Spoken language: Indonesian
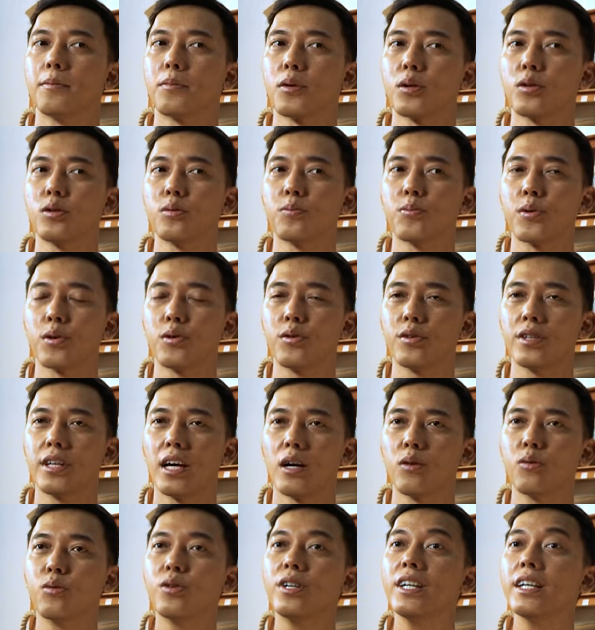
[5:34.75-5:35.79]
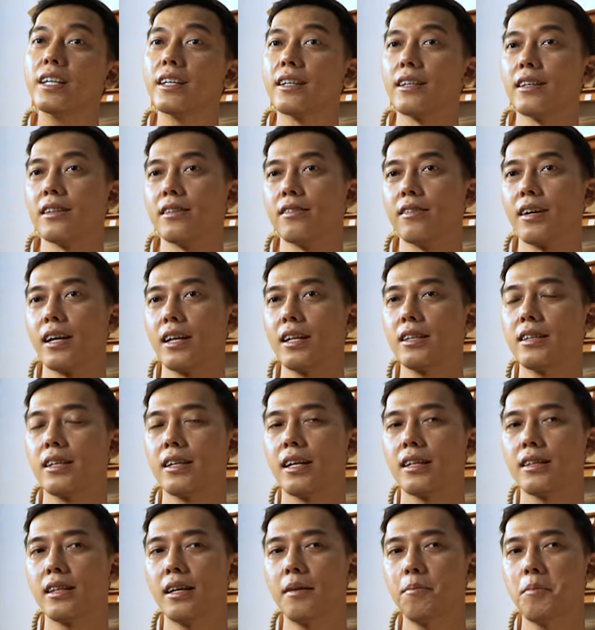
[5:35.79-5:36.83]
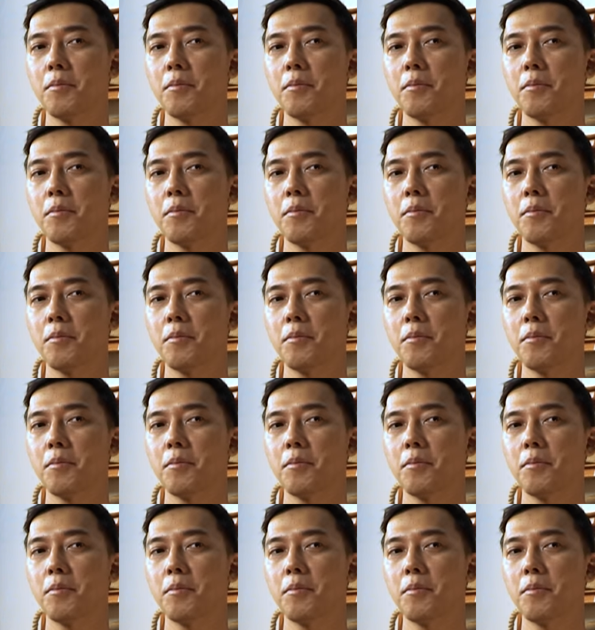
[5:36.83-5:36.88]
produk-produk yang unik gitu karena ternyata